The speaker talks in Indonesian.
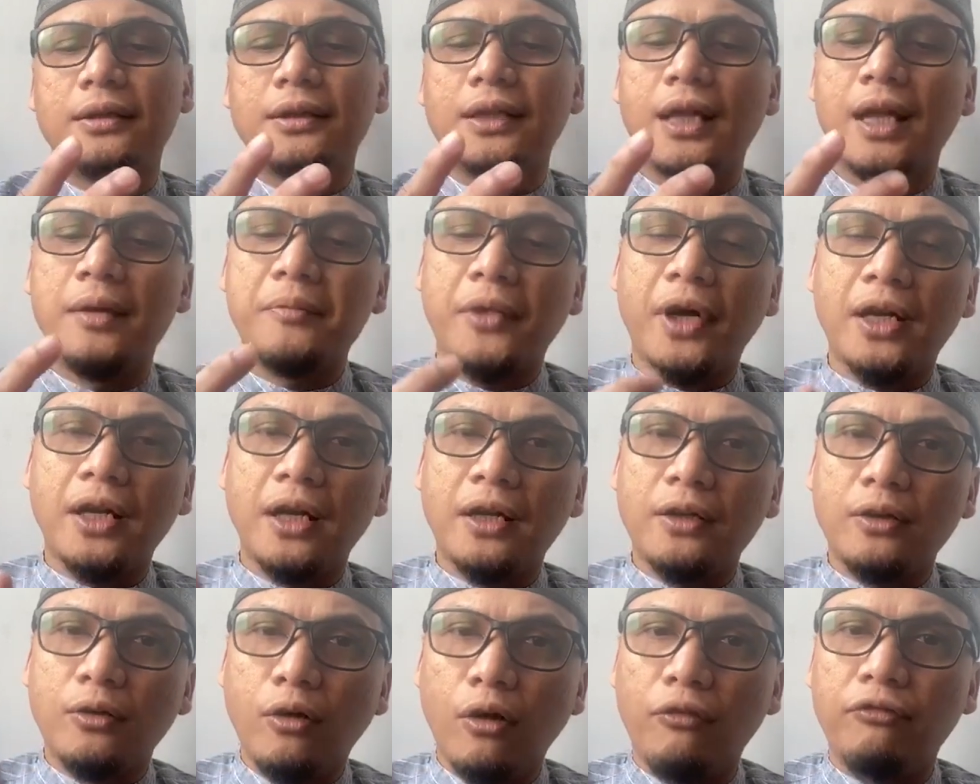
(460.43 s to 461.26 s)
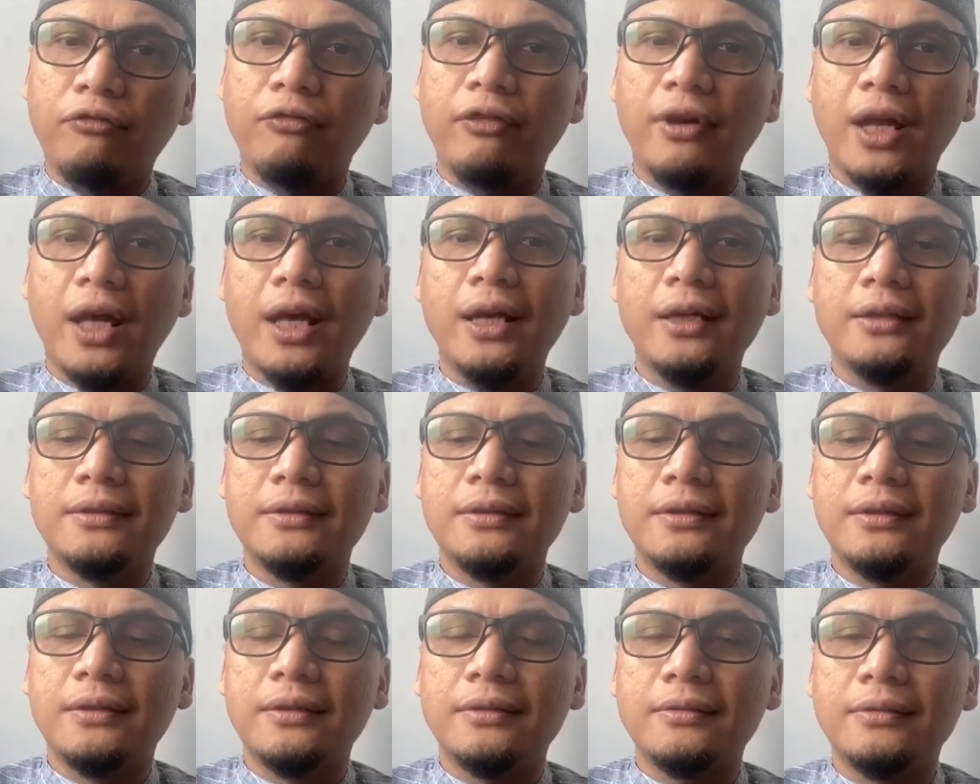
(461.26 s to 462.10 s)
dalam keadaan goflah
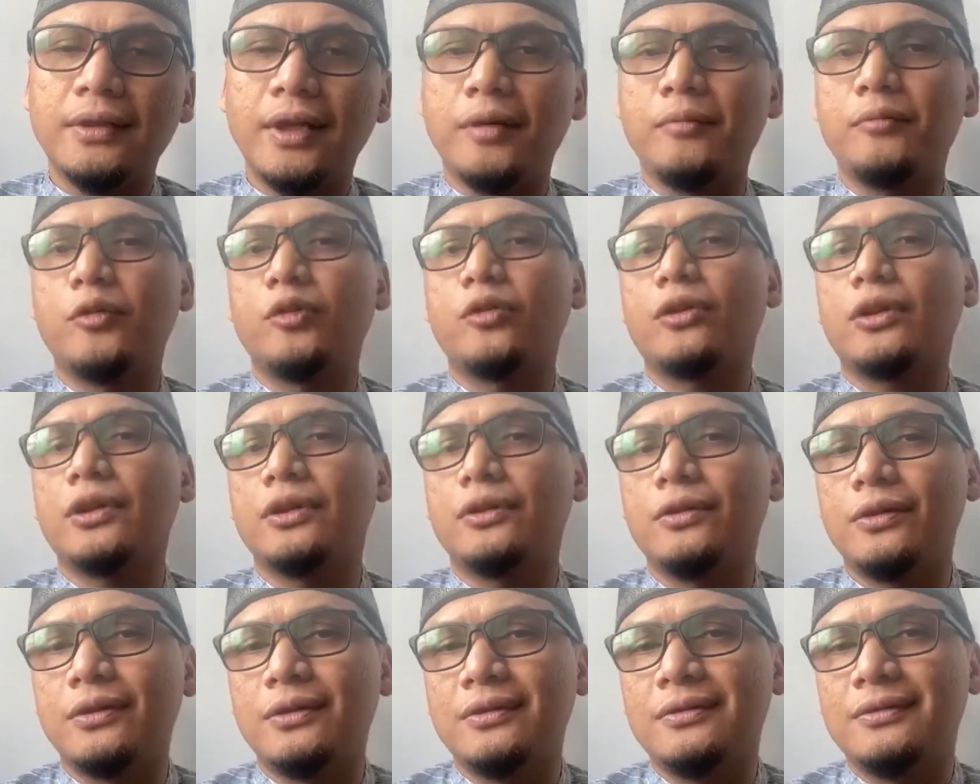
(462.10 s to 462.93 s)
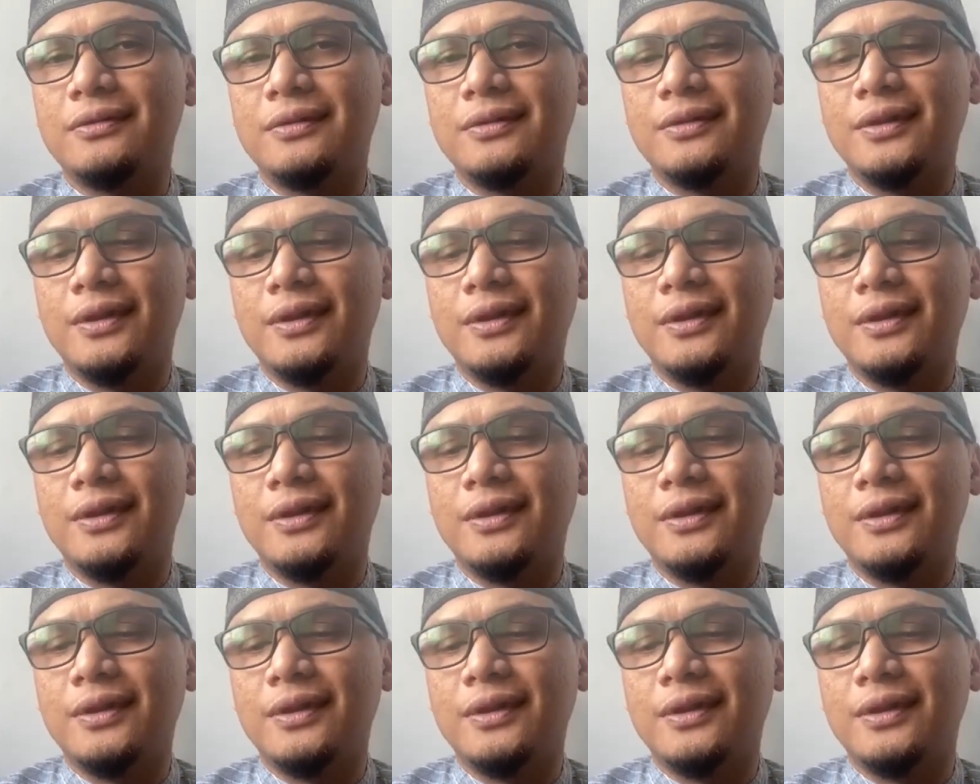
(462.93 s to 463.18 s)
dan mu'ridun